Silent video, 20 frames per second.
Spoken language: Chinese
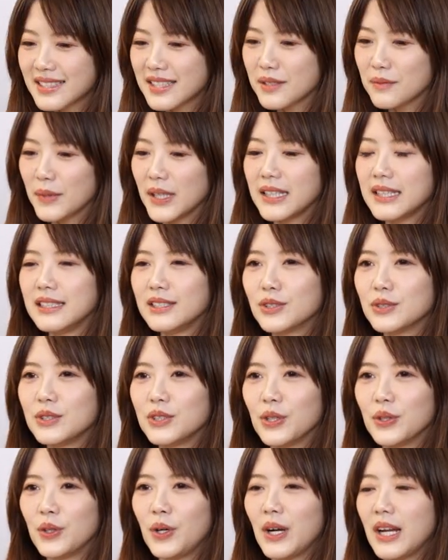自媒体就是
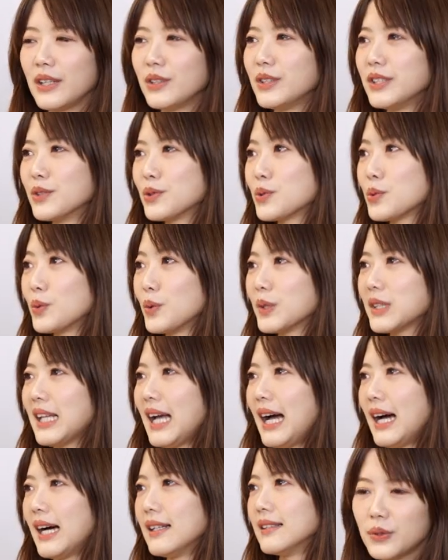有话有点做
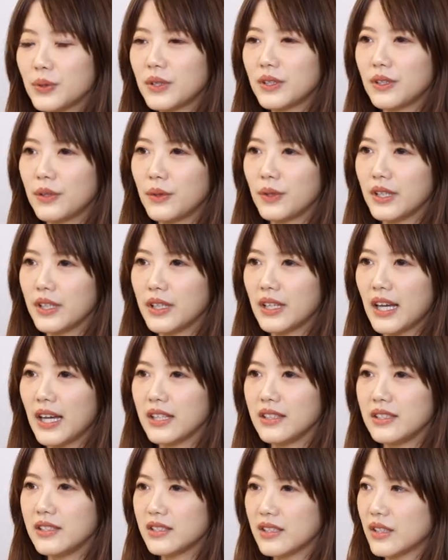大了，很多人会
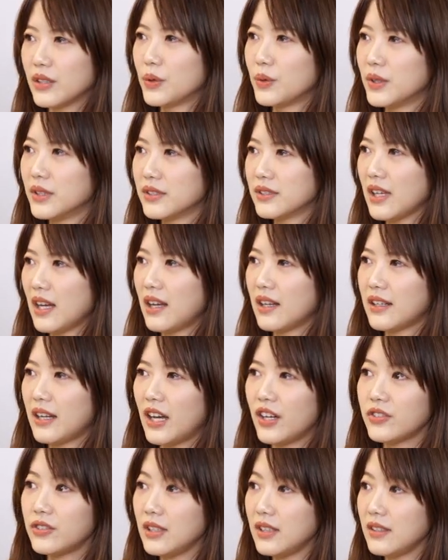看你写的文章，然
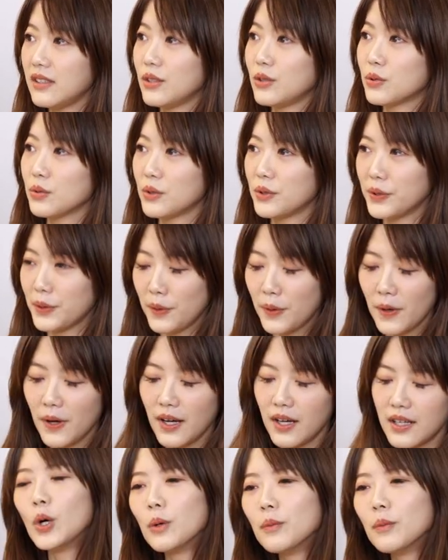后听你说的话。